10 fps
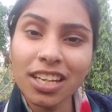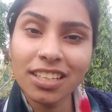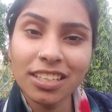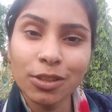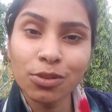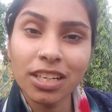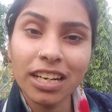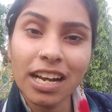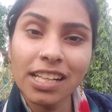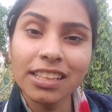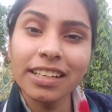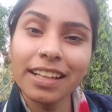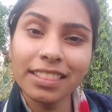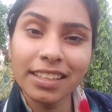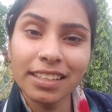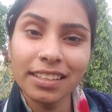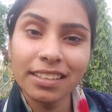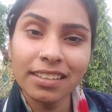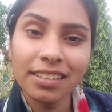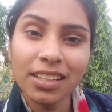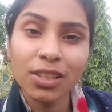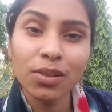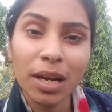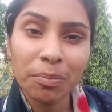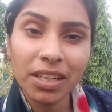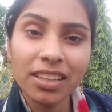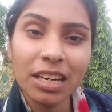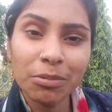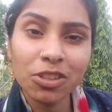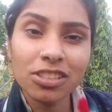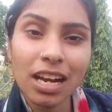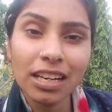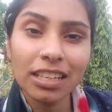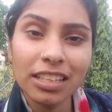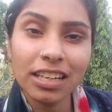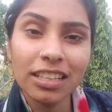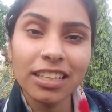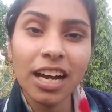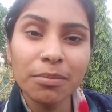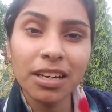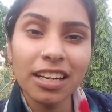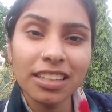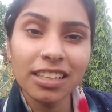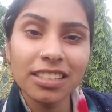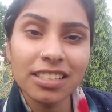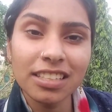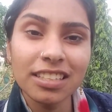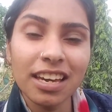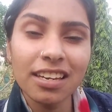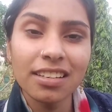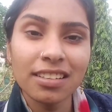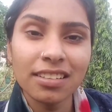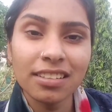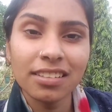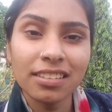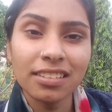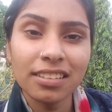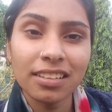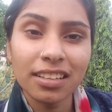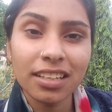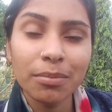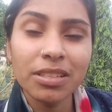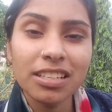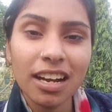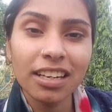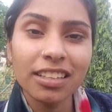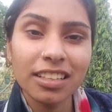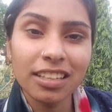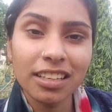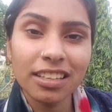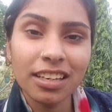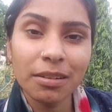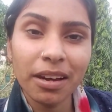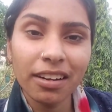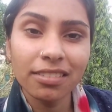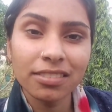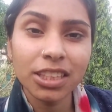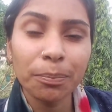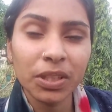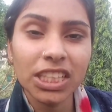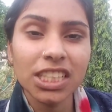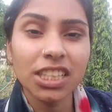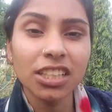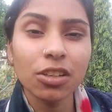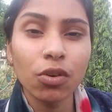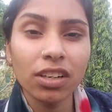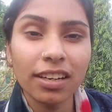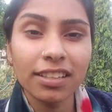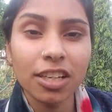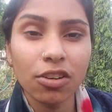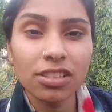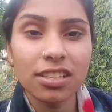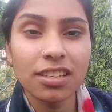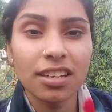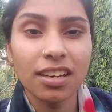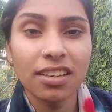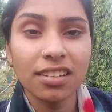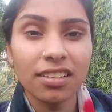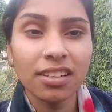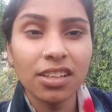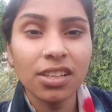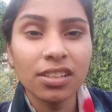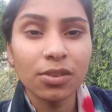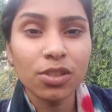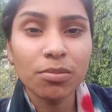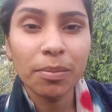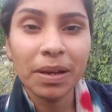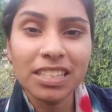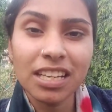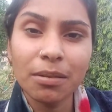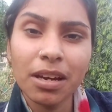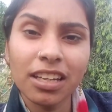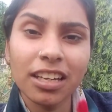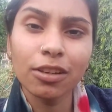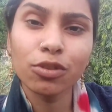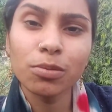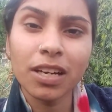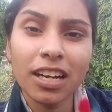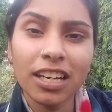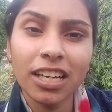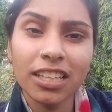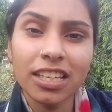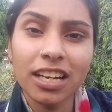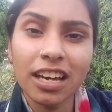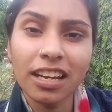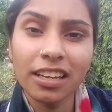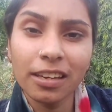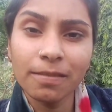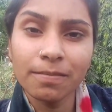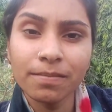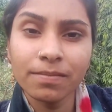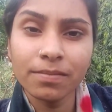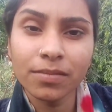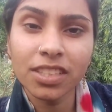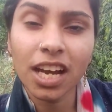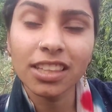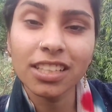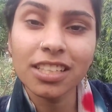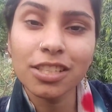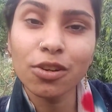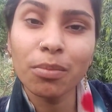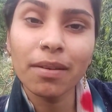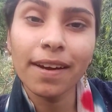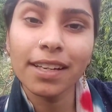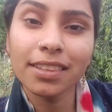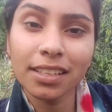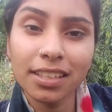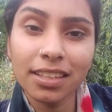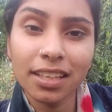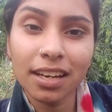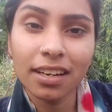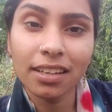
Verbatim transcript: नहीं दूसरे का गलती गलती थोड़ा अपने अंदर भी तो झांक के देख लेते हम गलत हैं या सही है कभी झांक लेते देख के एक बार तब पता चलता कि कौन गलत है कौन सही है कुछ भी पैसे कमाने के लिए कुछ भी करने के लिए तैयार है हैं जहाँ तक किसी को मरवाने तक की तैयार